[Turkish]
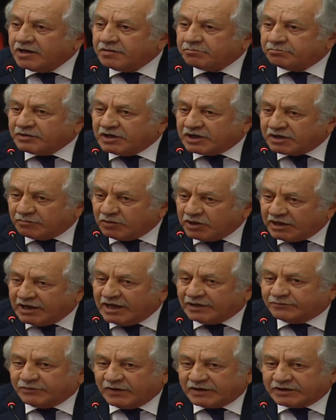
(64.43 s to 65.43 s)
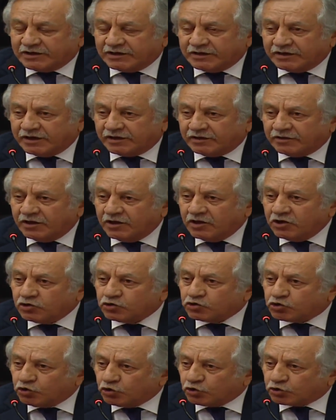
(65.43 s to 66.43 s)
bir milletvekilinin
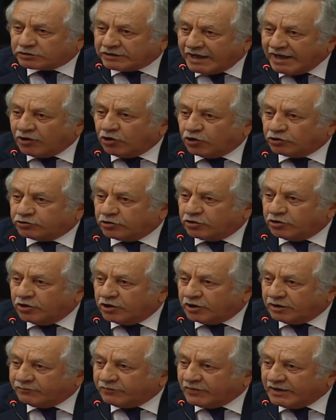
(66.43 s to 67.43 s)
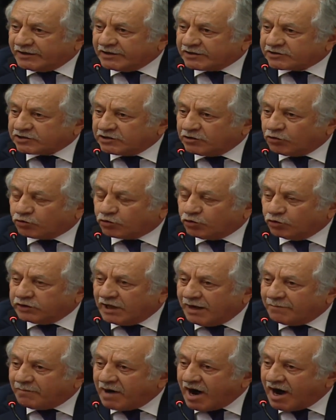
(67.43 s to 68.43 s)
Kürtler öldürülüyor ifadesini
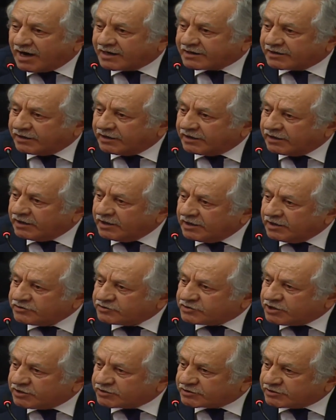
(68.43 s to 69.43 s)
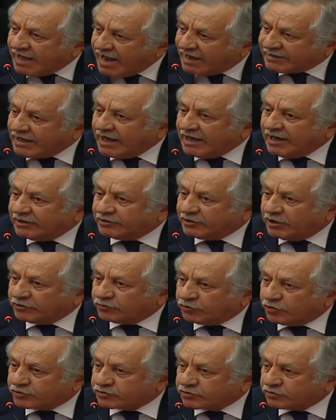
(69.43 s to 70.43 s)
kullanma hakkını siz nereden elde
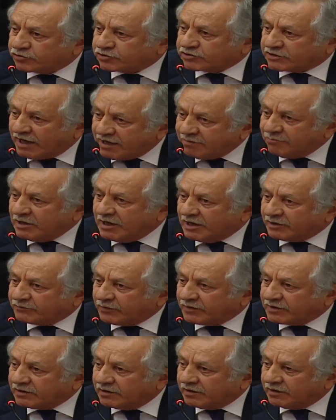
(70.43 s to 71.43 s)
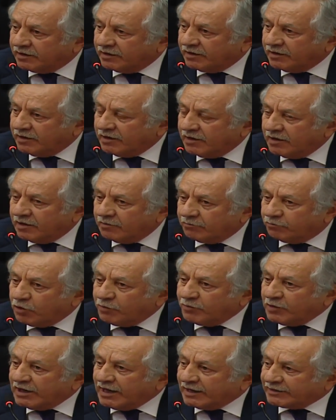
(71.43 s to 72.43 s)
ediyorsunuz sayın milletvekili?
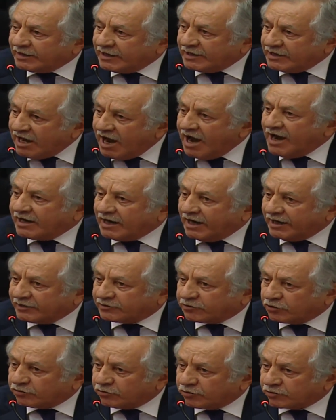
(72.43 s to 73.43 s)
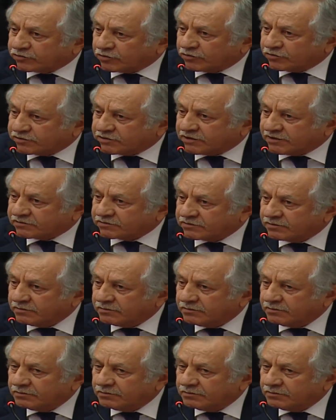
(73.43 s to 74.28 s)
Bu millete niye hakaret ediyorsunuz siz?